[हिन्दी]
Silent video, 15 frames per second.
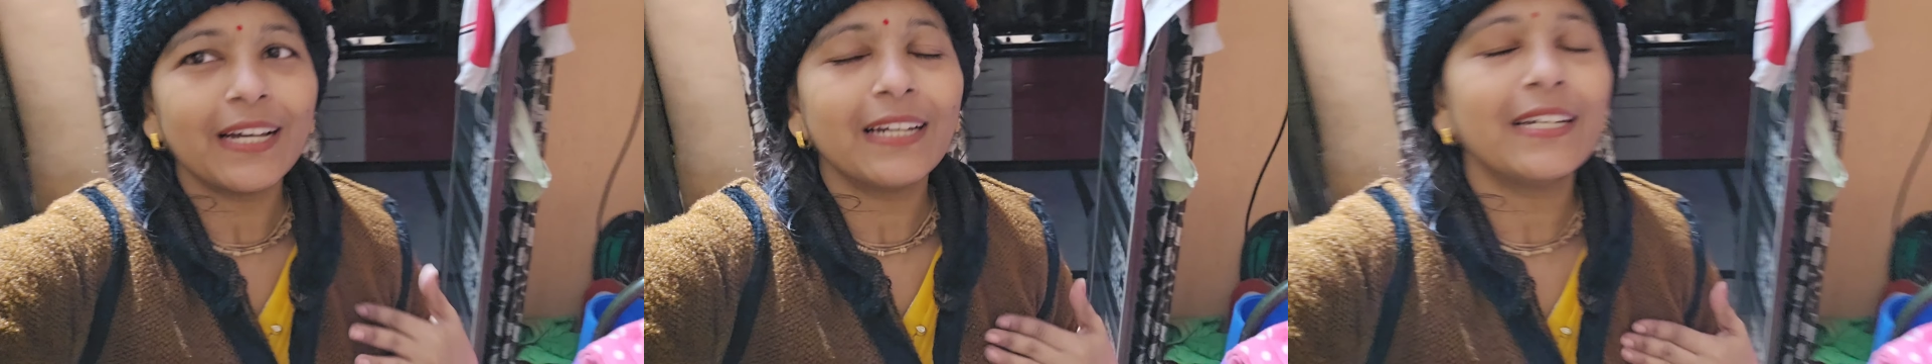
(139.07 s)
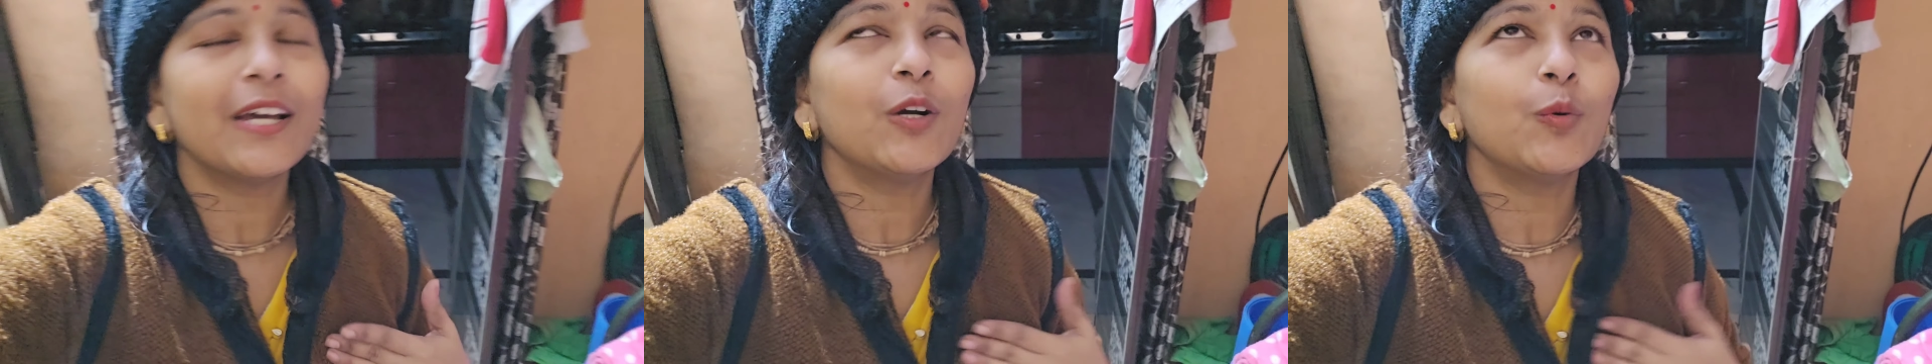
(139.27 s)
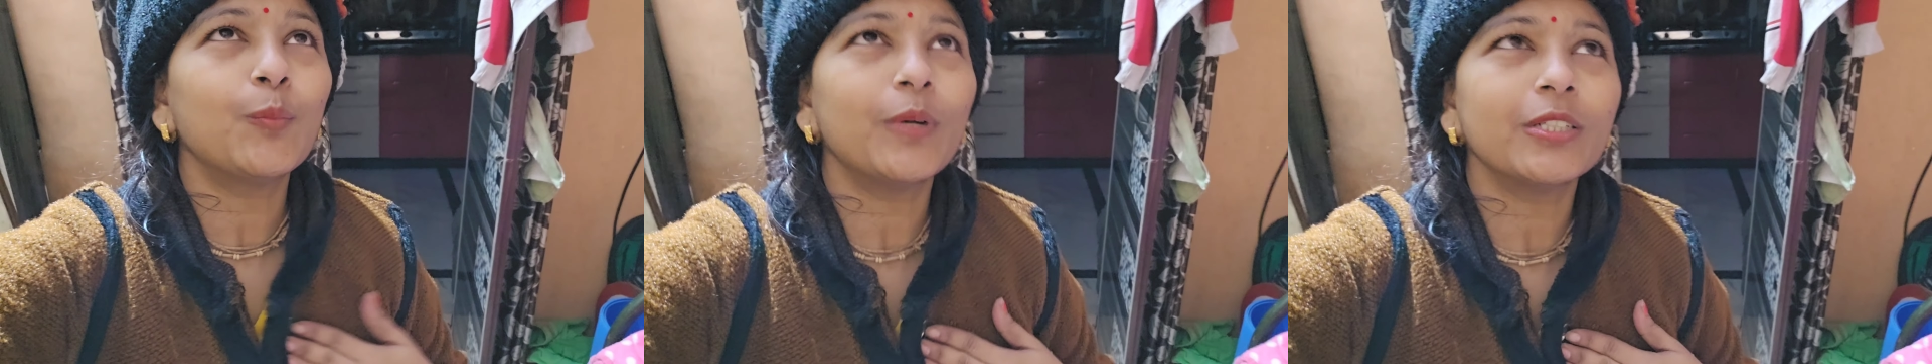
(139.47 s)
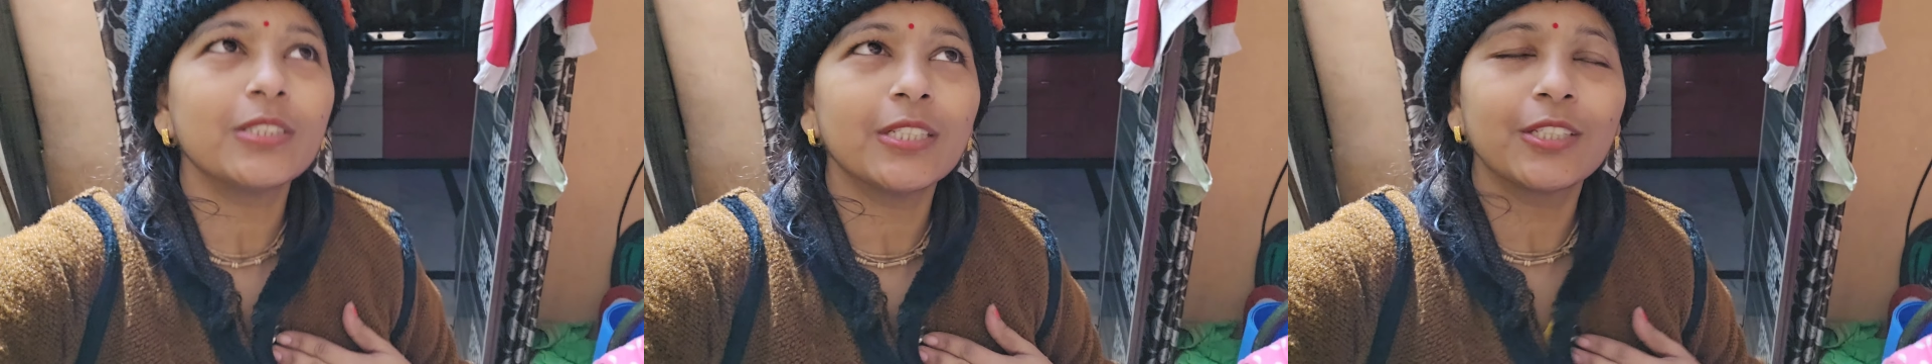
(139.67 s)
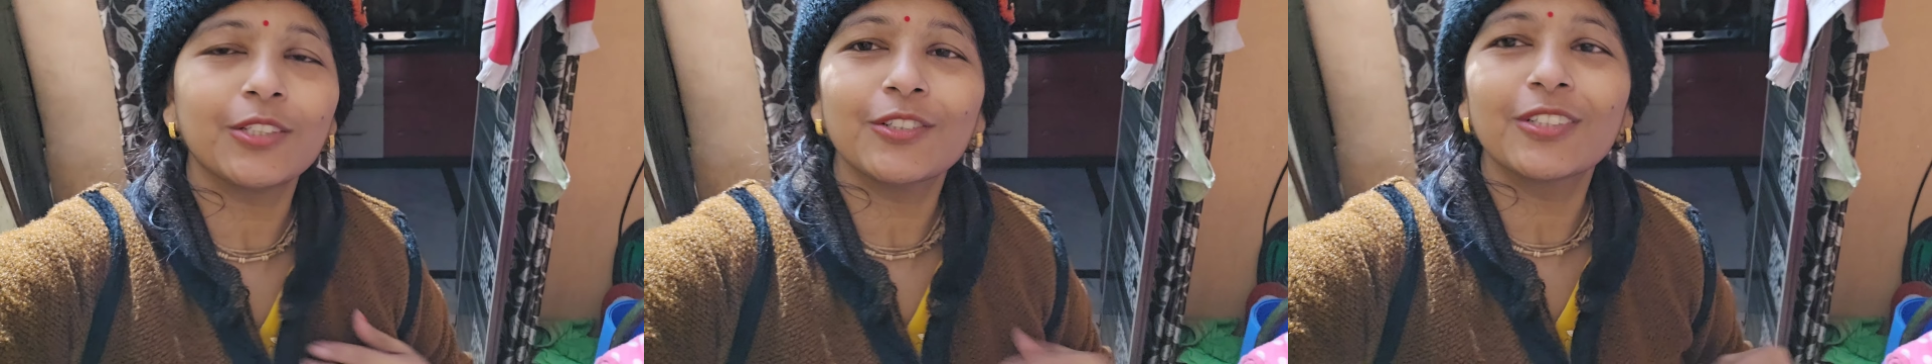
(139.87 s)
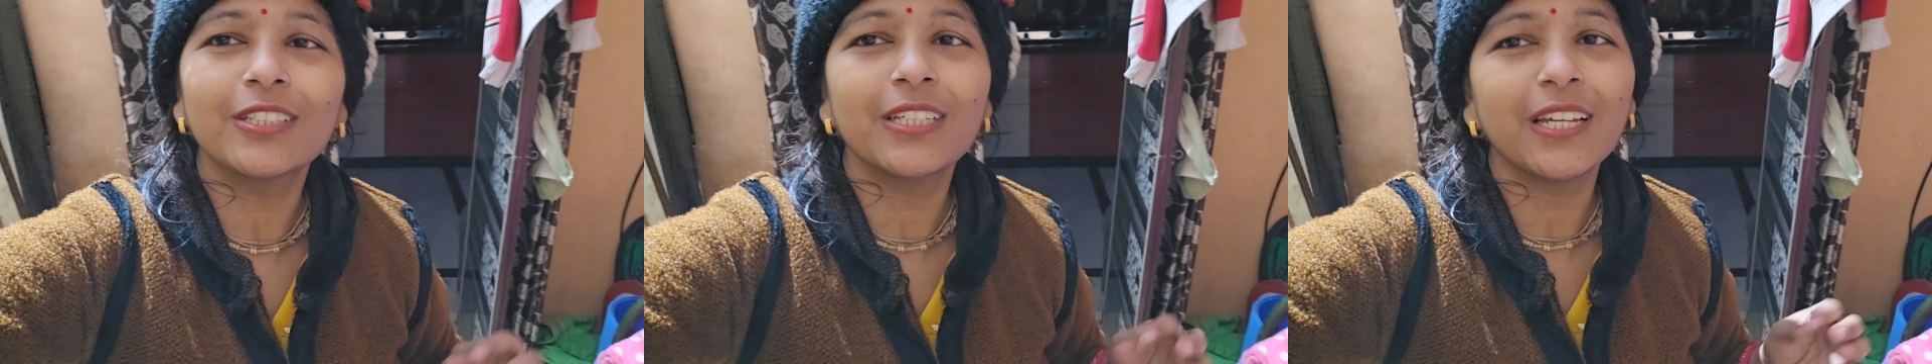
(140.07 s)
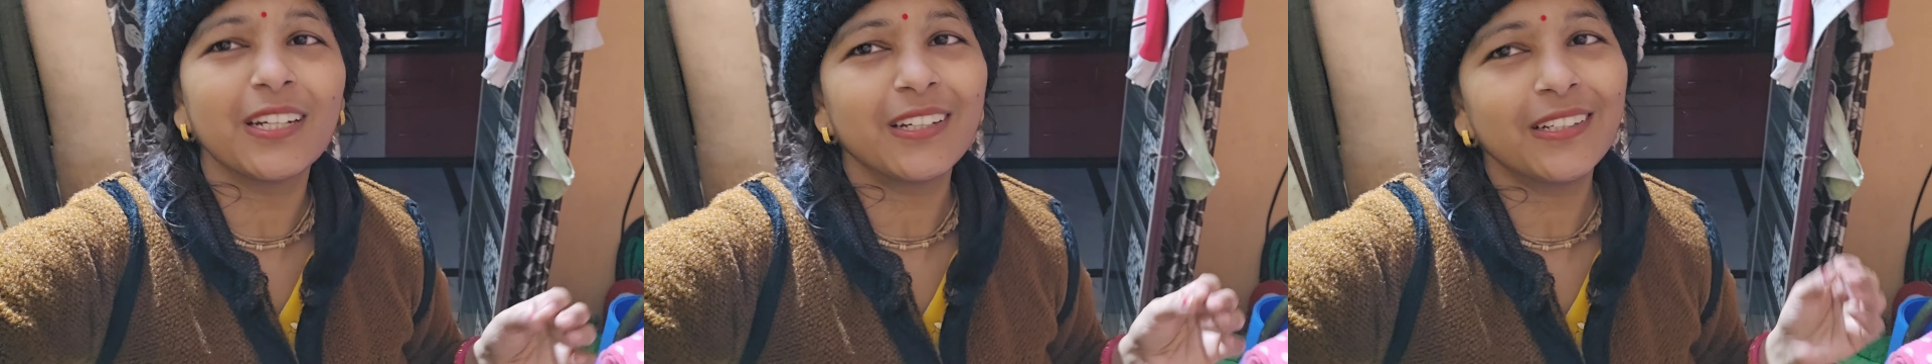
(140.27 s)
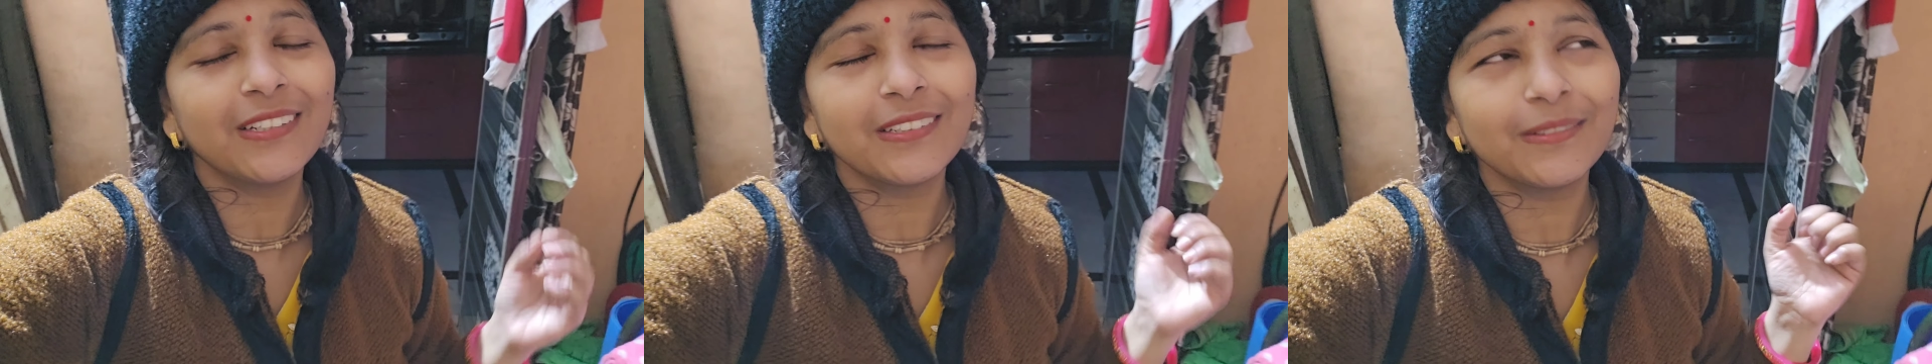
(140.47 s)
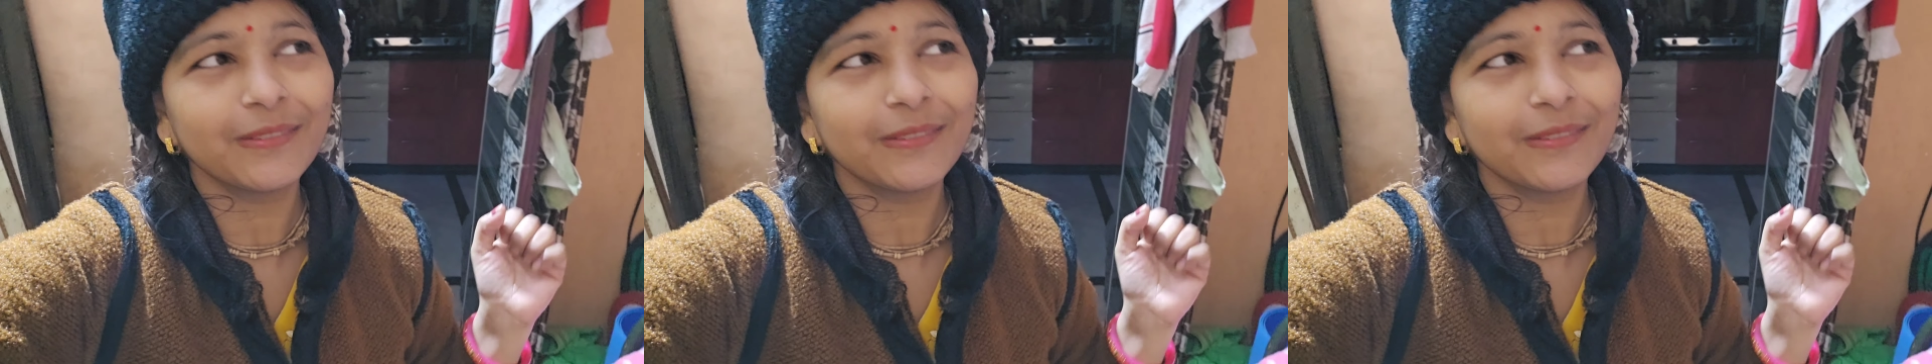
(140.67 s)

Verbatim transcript: डाल लिया ऊपर से क्योंकि है ना